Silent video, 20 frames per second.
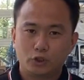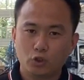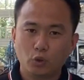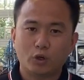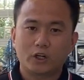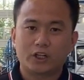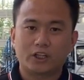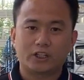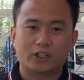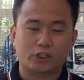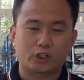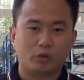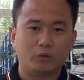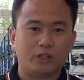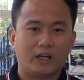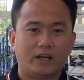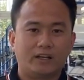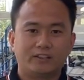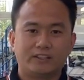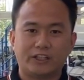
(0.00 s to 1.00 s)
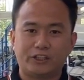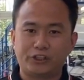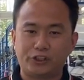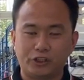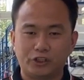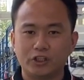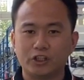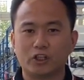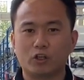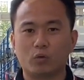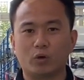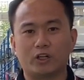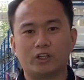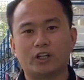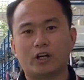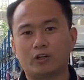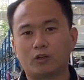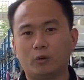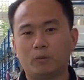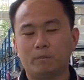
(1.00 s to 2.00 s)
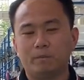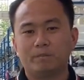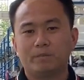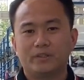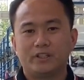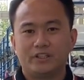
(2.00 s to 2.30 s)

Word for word: 坐着的时候呢，在行车的过程当中，